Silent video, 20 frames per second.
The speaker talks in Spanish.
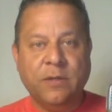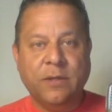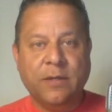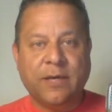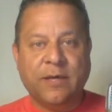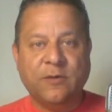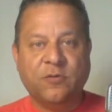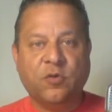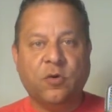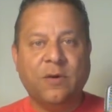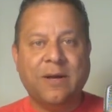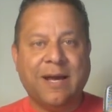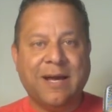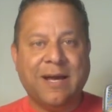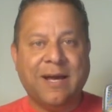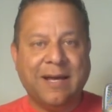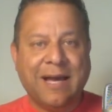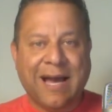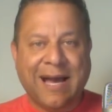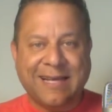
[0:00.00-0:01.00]
que son
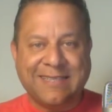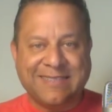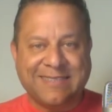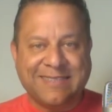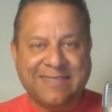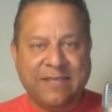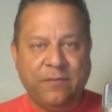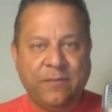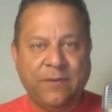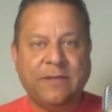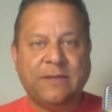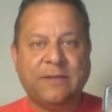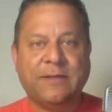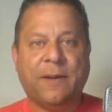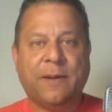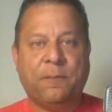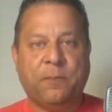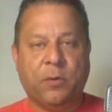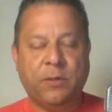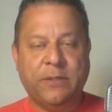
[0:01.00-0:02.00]

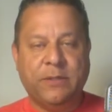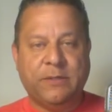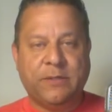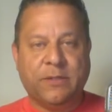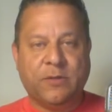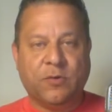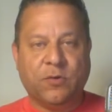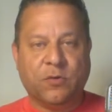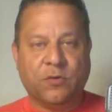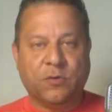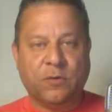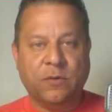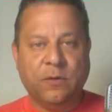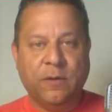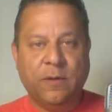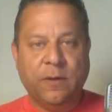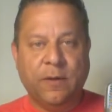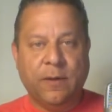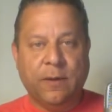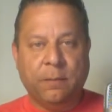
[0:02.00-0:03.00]
activistas políticos,
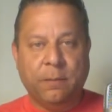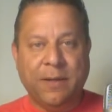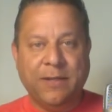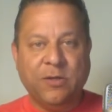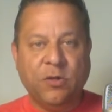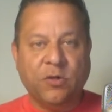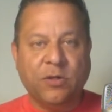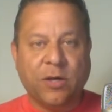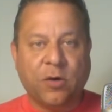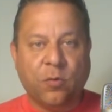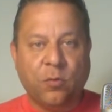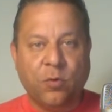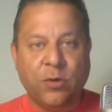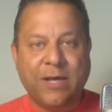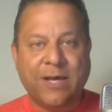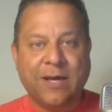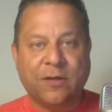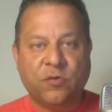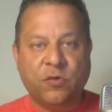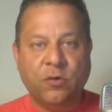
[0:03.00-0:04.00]
medios de
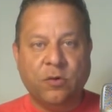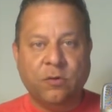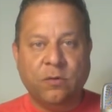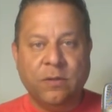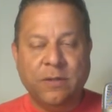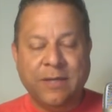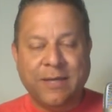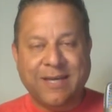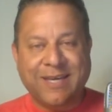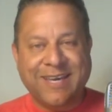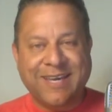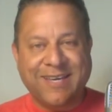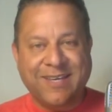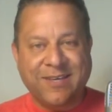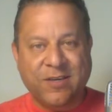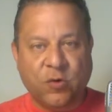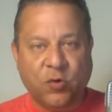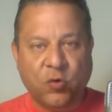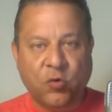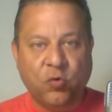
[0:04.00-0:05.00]
comunicación que
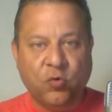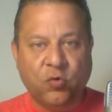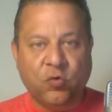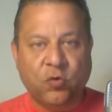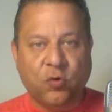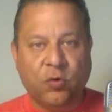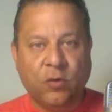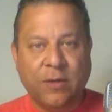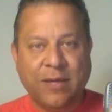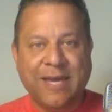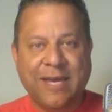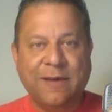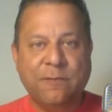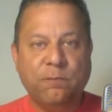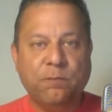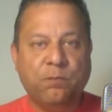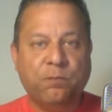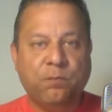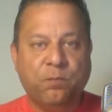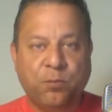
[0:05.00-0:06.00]
incluso
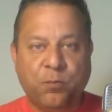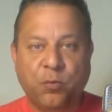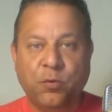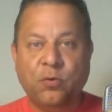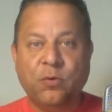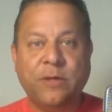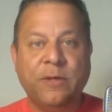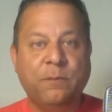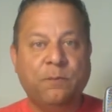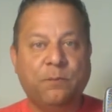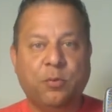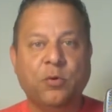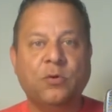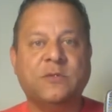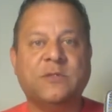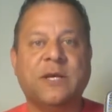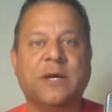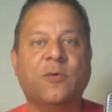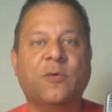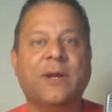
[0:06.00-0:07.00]

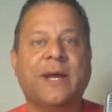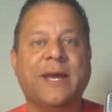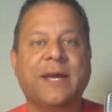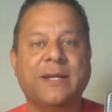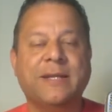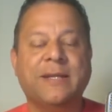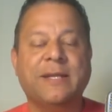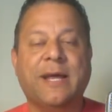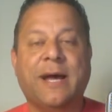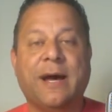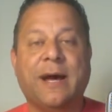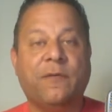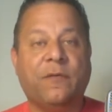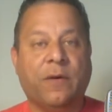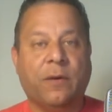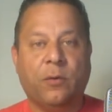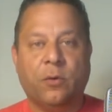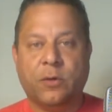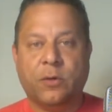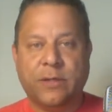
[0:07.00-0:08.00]
impulsan una agenda a
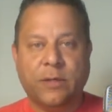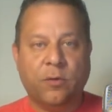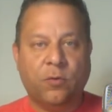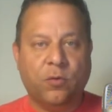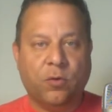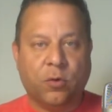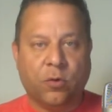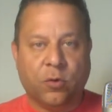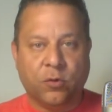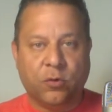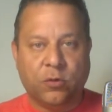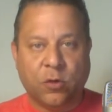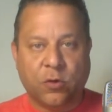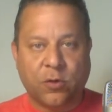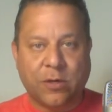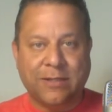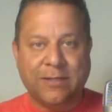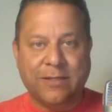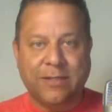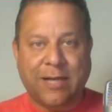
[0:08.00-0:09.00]
favor de uno de los dos
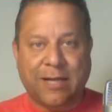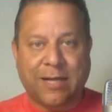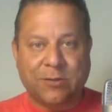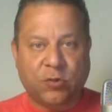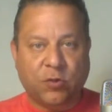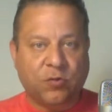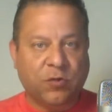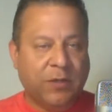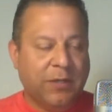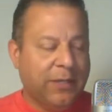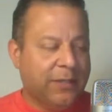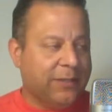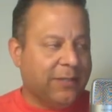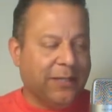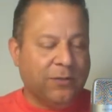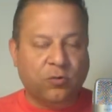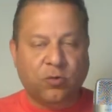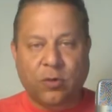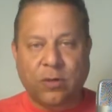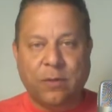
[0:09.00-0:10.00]
candidatos,
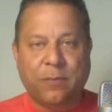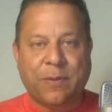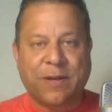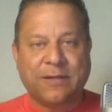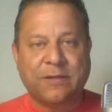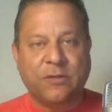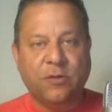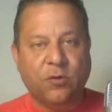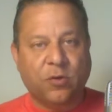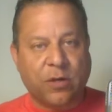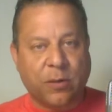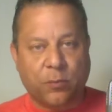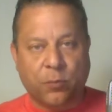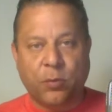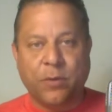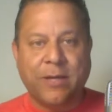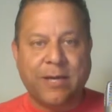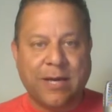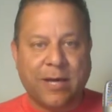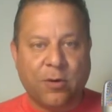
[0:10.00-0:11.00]
tanto del Partido
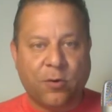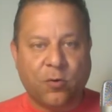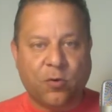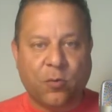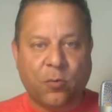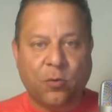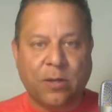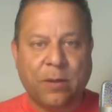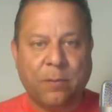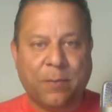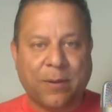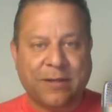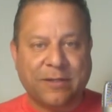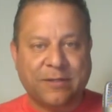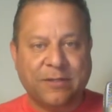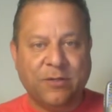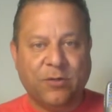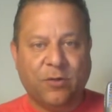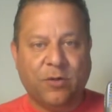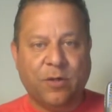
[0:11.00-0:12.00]
Republicano como del
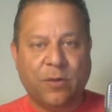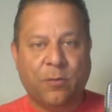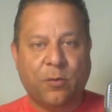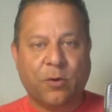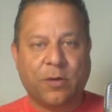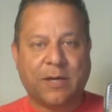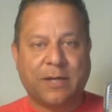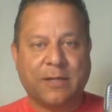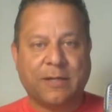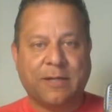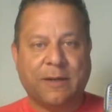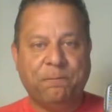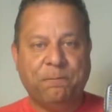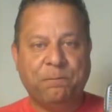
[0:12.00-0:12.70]
Partido Demócrata.